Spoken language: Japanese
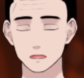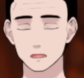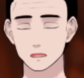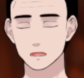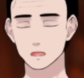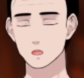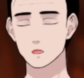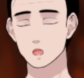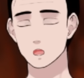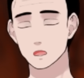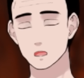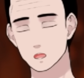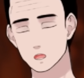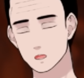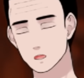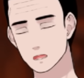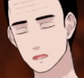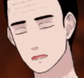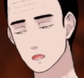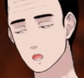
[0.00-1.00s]
これで
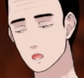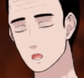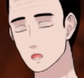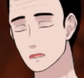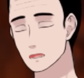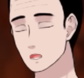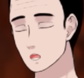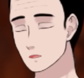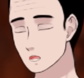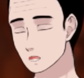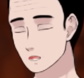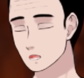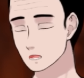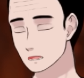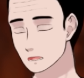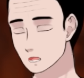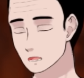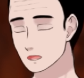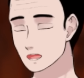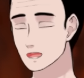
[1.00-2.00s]
テレビに出れるかどうかわ
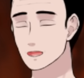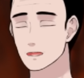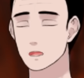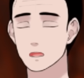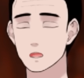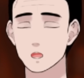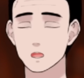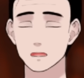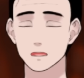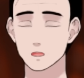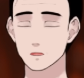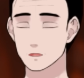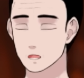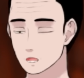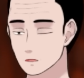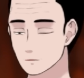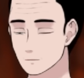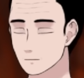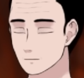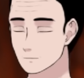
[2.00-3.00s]
かりませんが、
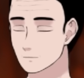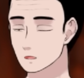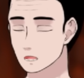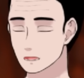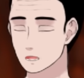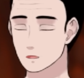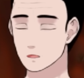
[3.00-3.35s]
ね。